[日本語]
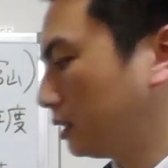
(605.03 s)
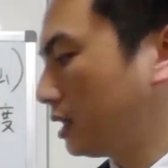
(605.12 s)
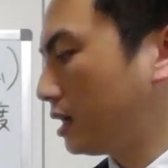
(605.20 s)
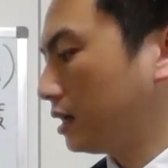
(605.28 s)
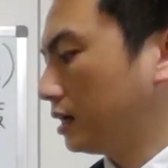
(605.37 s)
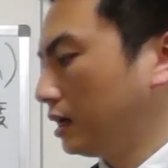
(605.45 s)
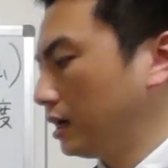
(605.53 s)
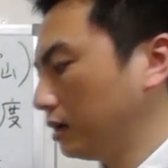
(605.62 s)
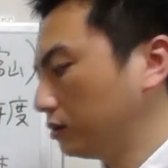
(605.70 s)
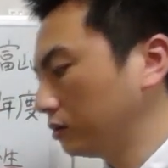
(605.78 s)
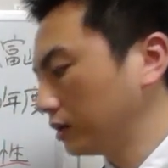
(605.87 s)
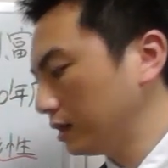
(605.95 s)
で、
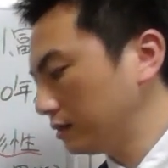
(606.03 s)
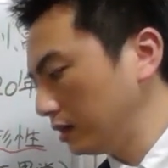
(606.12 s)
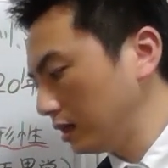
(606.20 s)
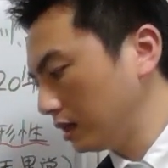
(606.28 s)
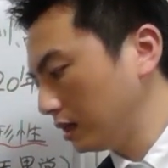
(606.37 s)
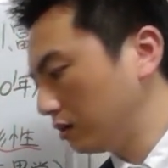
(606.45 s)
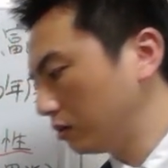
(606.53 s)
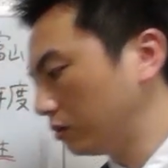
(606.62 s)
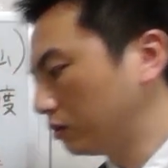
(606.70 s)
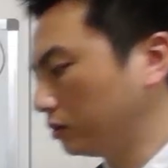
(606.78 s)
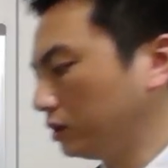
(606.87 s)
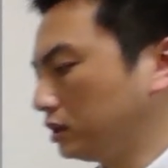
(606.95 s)
この血液
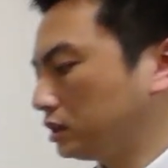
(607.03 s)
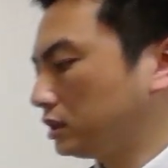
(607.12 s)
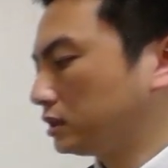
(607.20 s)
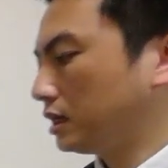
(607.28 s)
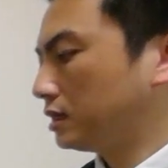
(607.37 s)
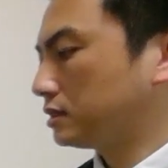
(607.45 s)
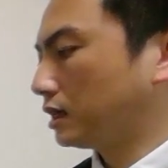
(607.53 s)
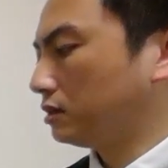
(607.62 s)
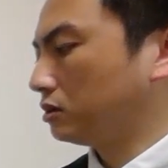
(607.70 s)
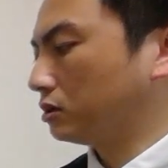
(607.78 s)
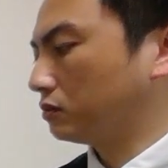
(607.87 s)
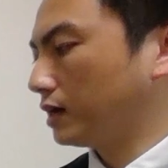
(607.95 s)
凝固因子製剤
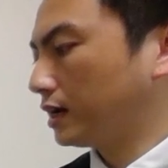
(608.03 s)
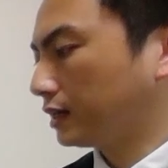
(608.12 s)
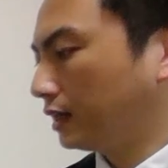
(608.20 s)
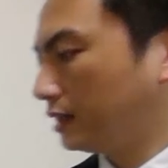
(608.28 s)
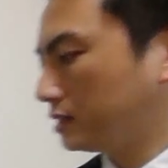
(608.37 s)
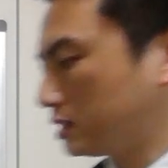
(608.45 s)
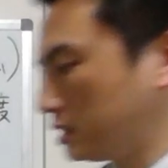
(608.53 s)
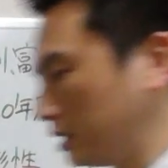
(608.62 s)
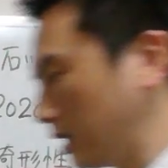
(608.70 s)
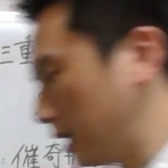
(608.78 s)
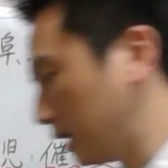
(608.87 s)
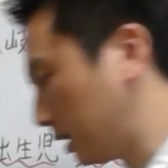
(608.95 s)
というのは、血
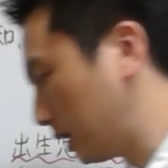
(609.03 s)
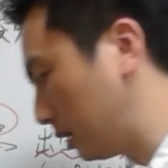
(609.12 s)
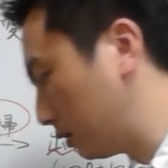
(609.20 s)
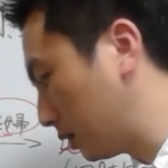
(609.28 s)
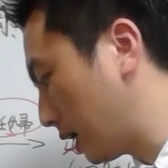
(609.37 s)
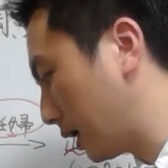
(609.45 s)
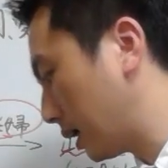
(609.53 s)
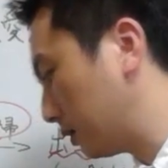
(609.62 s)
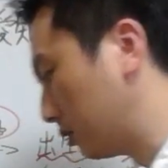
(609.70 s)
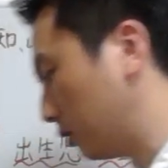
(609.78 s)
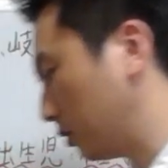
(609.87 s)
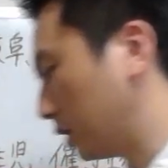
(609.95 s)
液の中
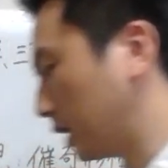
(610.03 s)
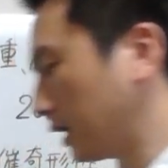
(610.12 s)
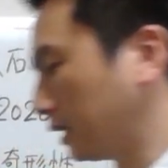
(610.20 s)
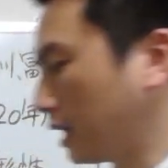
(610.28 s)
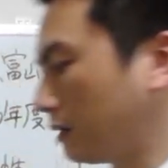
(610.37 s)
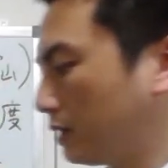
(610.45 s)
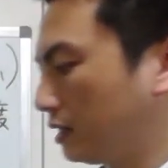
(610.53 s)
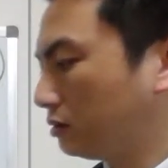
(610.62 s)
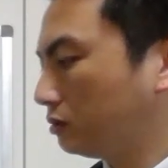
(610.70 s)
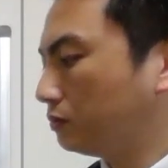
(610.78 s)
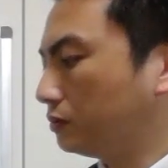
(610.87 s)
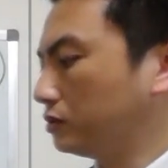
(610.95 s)
の固め
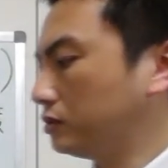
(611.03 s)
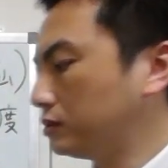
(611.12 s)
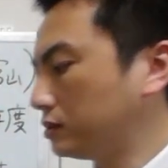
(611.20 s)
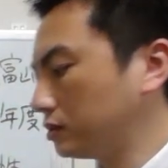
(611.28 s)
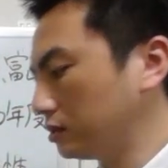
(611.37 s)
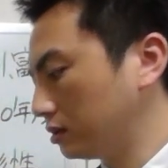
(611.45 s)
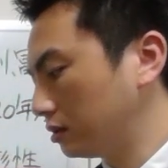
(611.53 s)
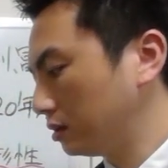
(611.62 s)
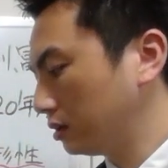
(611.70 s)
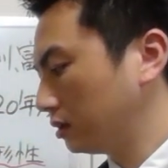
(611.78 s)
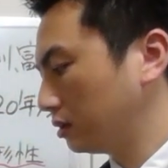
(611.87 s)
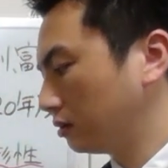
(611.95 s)
る物質
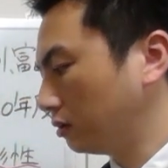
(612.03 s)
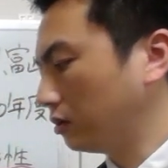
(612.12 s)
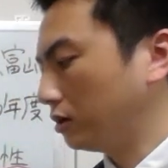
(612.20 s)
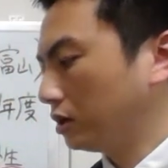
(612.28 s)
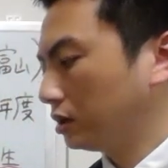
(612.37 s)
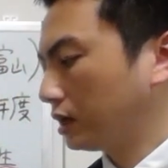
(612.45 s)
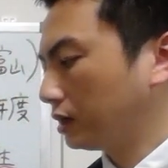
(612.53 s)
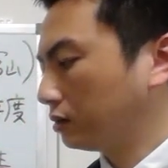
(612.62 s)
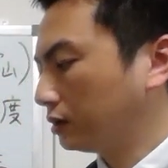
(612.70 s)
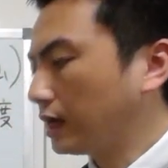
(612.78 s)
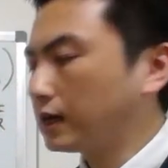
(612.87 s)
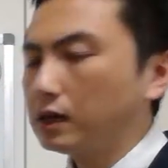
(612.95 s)
を、
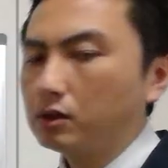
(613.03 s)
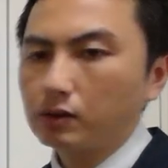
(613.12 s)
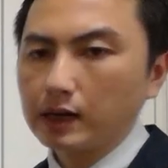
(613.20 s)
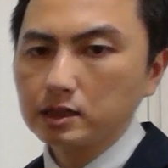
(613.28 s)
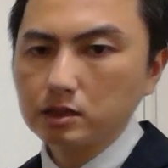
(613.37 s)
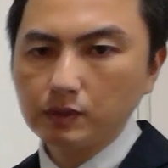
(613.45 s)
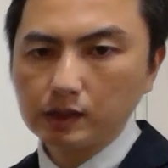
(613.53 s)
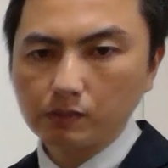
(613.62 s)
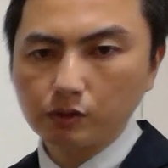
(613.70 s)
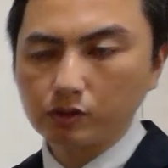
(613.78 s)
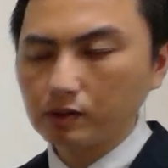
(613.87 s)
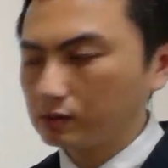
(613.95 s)
だけを集めた
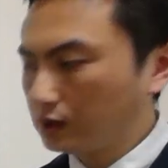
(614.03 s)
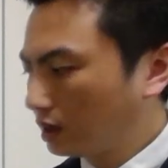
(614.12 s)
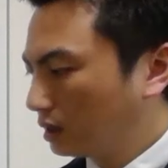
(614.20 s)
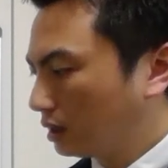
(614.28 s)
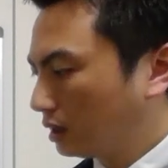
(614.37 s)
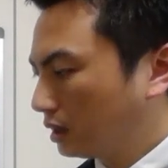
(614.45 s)
ものですね。